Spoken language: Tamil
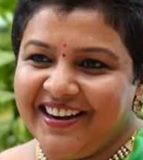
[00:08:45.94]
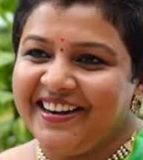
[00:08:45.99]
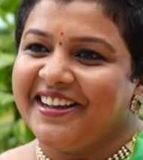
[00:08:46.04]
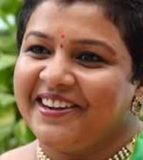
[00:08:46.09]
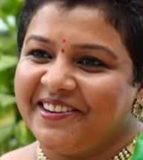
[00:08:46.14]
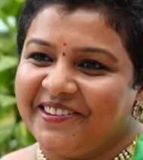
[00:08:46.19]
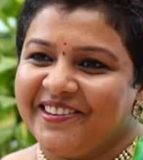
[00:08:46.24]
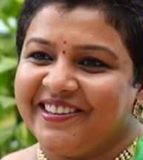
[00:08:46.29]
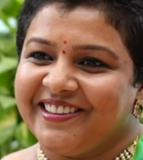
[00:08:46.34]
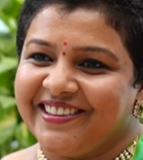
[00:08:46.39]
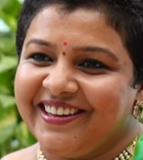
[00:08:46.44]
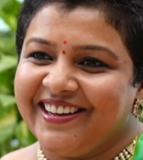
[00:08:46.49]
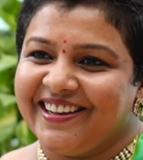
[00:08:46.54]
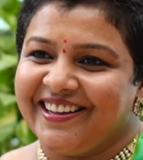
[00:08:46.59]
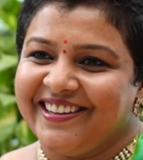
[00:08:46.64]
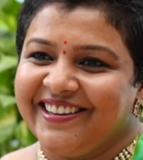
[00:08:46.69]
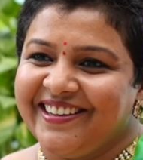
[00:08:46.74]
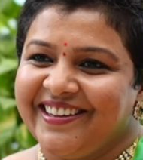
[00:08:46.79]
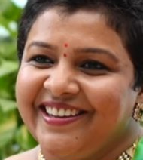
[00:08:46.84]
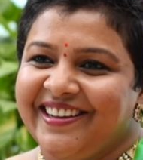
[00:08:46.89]
ஆண்டி கோலத்துல
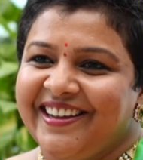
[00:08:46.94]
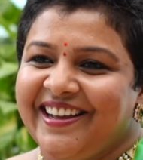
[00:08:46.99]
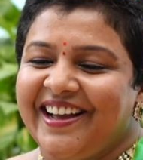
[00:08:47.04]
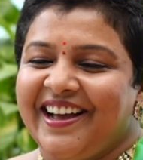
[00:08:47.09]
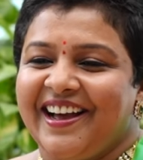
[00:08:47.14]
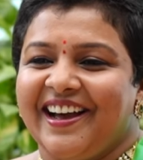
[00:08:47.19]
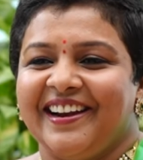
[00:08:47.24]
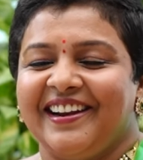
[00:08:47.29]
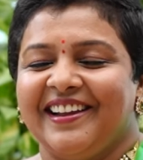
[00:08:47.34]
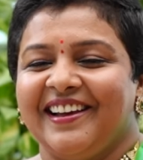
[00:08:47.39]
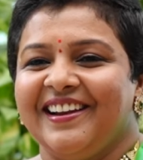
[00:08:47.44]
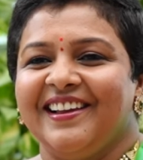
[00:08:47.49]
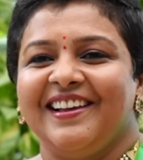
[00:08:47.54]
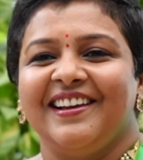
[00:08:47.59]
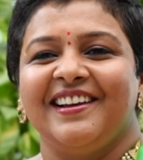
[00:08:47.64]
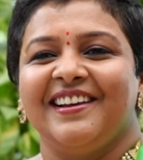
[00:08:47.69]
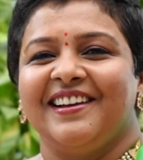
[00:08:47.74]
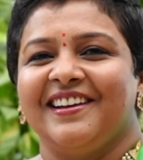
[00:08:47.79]
அதனால்